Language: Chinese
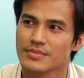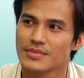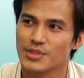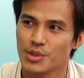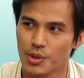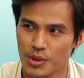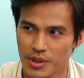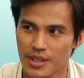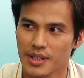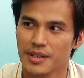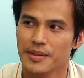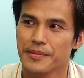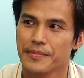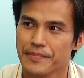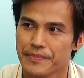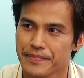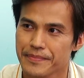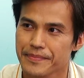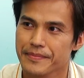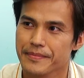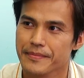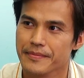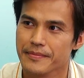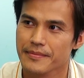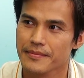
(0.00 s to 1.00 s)
对，可以参
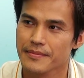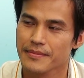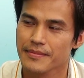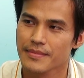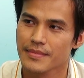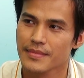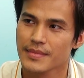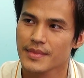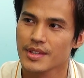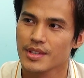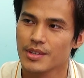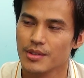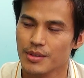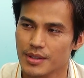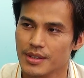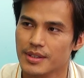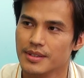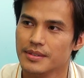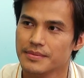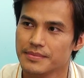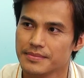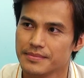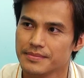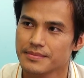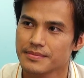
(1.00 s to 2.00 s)
与这部片，对，
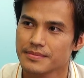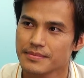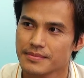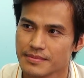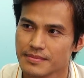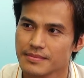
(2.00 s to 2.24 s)
对不对？